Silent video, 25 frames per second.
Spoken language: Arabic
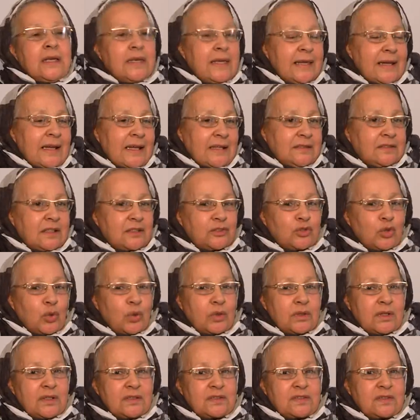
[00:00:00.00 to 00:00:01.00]
كي رحت
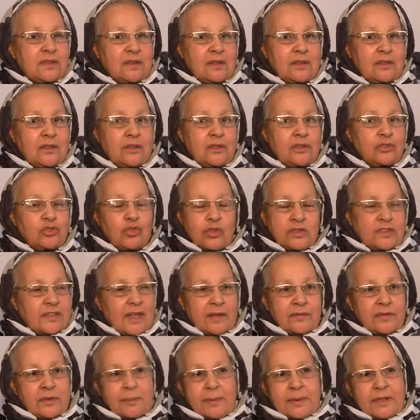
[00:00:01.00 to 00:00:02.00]
لتونس آه، جو
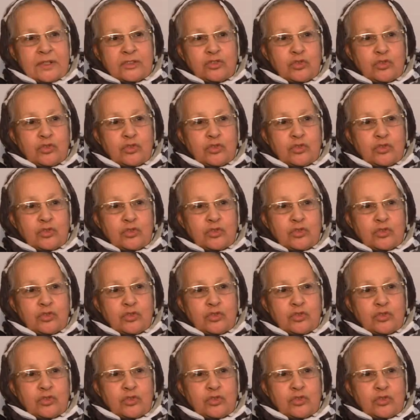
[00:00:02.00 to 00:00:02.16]
سافي بلي